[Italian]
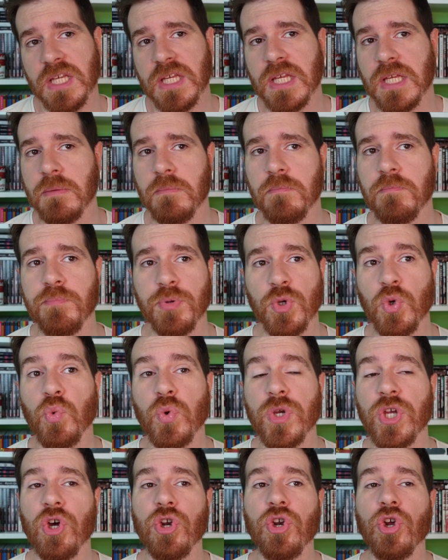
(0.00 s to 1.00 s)
In più
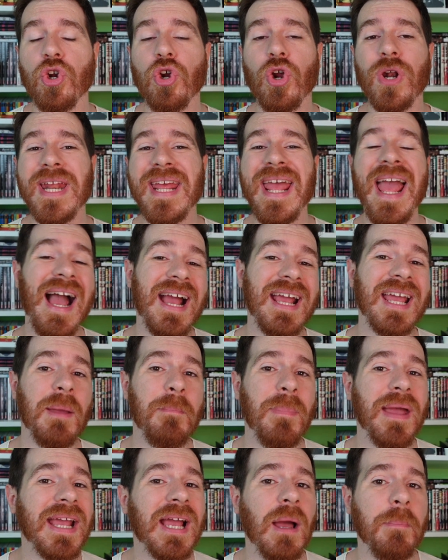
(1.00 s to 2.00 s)
io non ho neanche
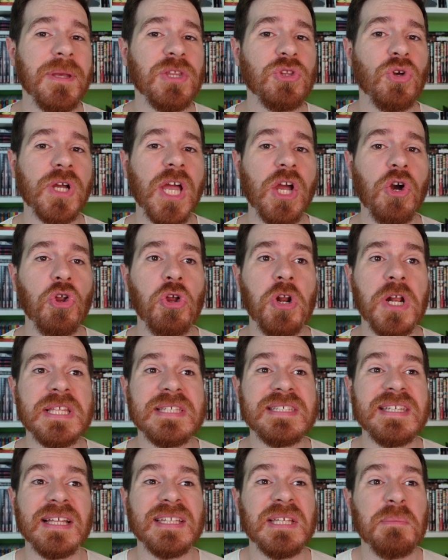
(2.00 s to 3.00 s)
ben capito che colore
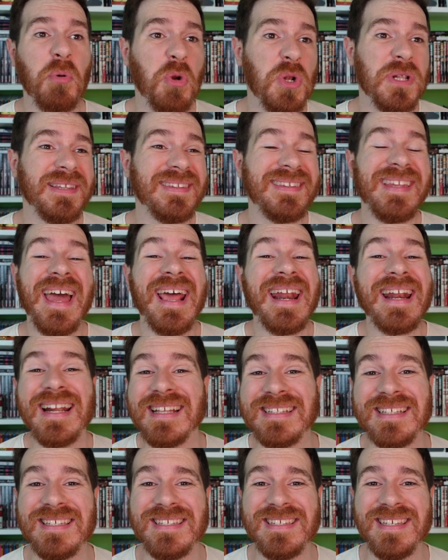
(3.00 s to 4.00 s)
sia tipo il terra
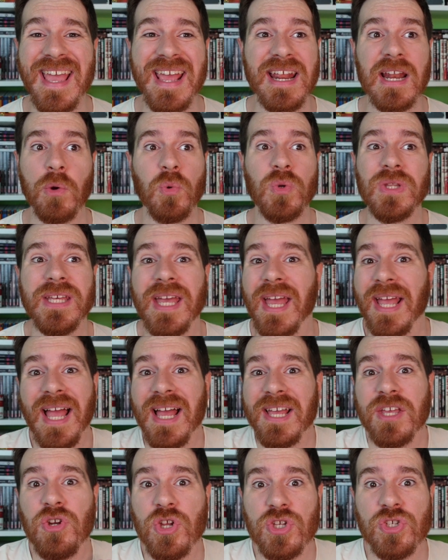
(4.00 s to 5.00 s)
di Siena, quindi che
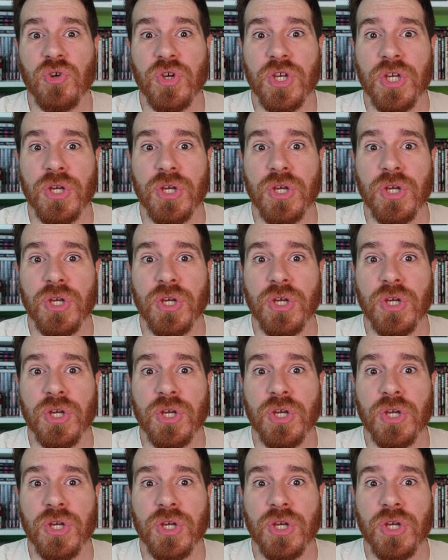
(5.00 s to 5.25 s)
cacchio ne so